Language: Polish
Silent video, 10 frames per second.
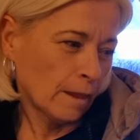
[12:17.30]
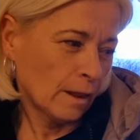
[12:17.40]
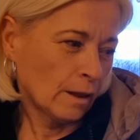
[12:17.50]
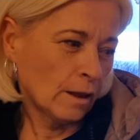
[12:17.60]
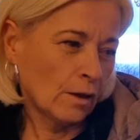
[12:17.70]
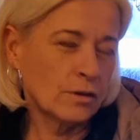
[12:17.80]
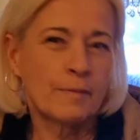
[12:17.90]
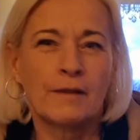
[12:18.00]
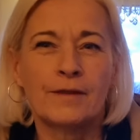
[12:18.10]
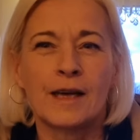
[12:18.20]
No,
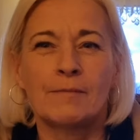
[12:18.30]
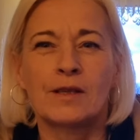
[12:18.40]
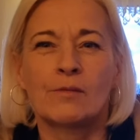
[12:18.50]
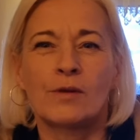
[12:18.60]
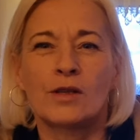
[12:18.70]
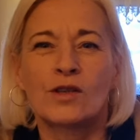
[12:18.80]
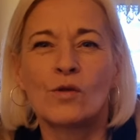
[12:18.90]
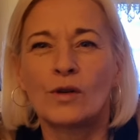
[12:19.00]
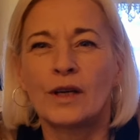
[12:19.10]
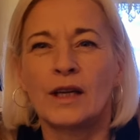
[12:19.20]
sprawdzam sobie
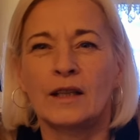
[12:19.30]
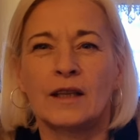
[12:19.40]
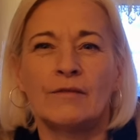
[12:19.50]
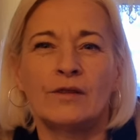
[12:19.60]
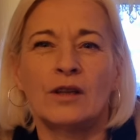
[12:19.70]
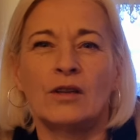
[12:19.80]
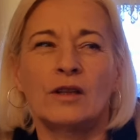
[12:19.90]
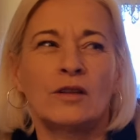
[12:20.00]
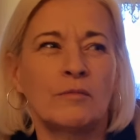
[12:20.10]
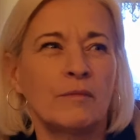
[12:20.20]
cukier, jak tam
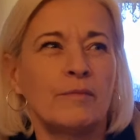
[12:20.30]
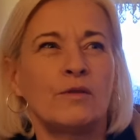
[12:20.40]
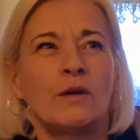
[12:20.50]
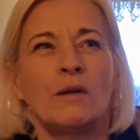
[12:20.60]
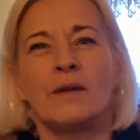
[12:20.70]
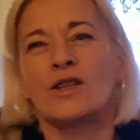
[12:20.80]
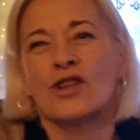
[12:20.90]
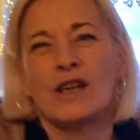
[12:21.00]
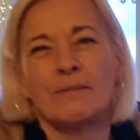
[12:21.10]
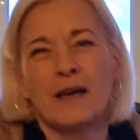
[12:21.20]
wygląda, no bo był moment,
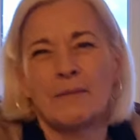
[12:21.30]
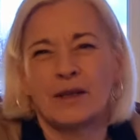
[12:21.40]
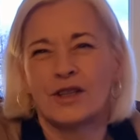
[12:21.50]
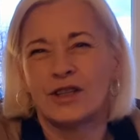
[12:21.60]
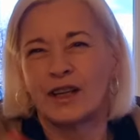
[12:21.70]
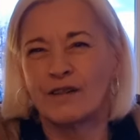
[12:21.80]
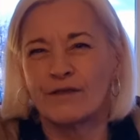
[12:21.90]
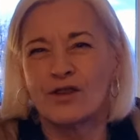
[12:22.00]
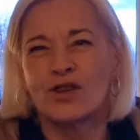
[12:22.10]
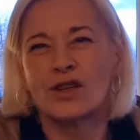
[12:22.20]
że ja miałam jakiś taki
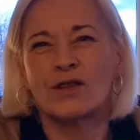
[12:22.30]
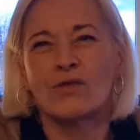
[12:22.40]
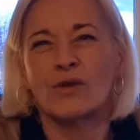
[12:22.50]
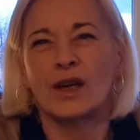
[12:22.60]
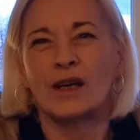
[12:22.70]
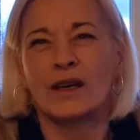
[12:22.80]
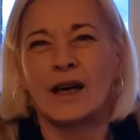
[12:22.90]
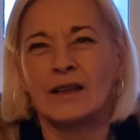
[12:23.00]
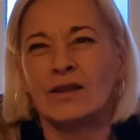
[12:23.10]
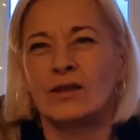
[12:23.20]
wyższy cukier
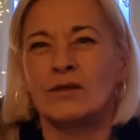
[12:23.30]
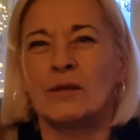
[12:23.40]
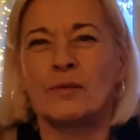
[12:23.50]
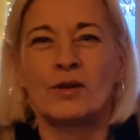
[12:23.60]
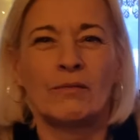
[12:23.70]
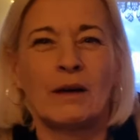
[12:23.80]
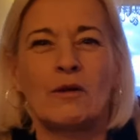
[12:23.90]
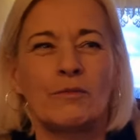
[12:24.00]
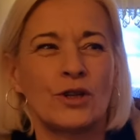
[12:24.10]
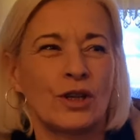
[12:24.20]
rano, nie
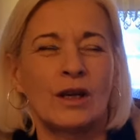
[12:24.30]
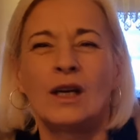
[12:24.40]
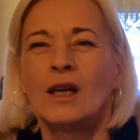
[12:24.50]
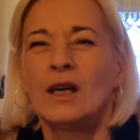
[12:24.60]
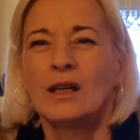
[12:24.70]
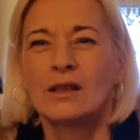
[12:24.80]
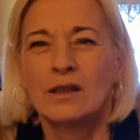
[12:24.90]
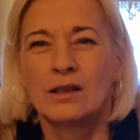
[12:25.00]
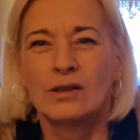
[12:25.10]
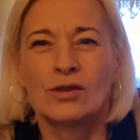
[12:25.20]
podobało mi się
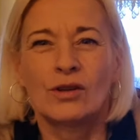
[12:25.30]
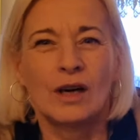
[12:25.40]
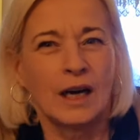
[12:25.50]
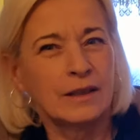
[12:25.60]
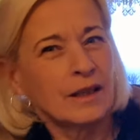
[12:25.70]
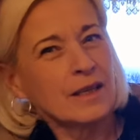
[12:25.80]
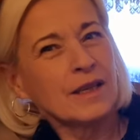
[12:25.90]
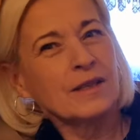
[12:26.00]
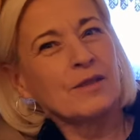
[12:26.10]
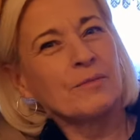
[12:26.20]
y, to, a teraz
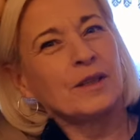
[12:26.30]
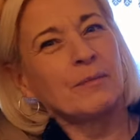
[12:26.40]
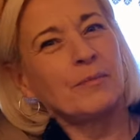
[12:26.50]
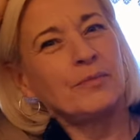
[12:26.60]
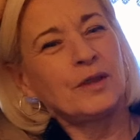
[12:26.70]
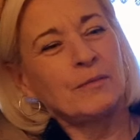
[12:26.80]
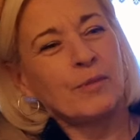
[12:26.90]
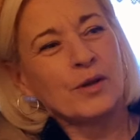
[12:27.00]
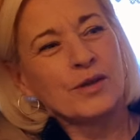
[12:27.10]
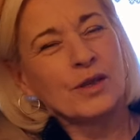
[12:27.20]
jak sobie te, ten
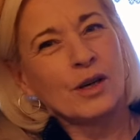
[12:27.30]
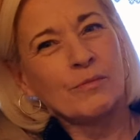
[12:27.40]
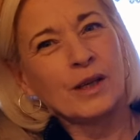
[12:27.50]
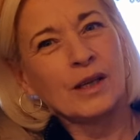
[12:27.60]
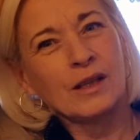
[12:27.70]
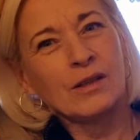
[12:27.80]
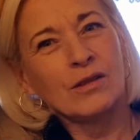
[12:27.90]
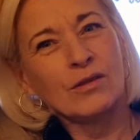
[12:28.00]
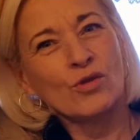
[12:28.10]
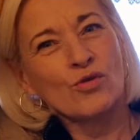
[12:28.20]
post robię,
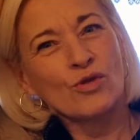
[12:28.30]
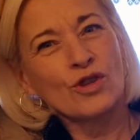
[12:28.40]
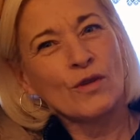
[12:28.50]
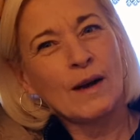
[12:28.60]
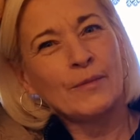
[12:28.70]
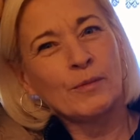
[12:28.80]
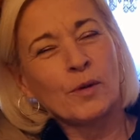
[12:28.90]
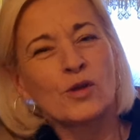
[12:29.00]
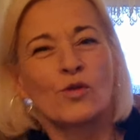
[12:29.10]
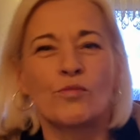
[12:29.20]
dorzuciłam do
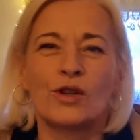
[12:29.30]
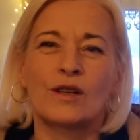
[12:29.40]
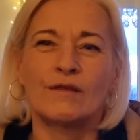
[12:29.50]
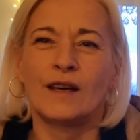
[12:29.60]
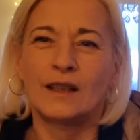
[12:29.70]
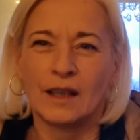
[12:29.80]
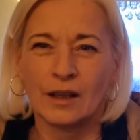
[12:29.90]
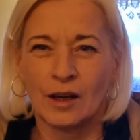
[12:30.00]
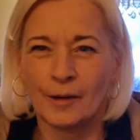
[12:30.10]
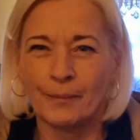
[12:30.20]
postu
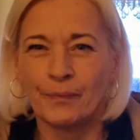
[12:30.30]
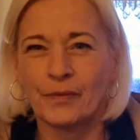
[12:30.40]
przerywanego,